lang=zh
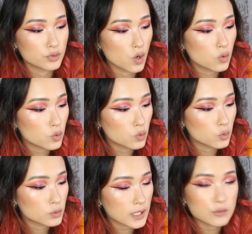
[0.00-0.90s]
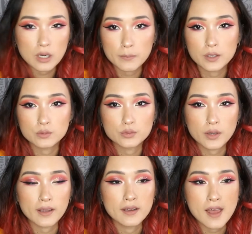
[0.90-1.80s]
柔雾定妆喷雾，
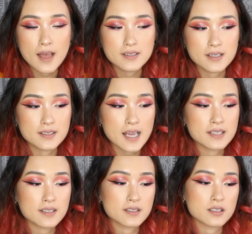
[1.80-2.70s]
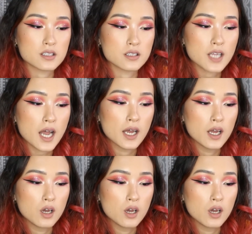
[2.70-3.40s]
对 ，Essence 艾森斯的那。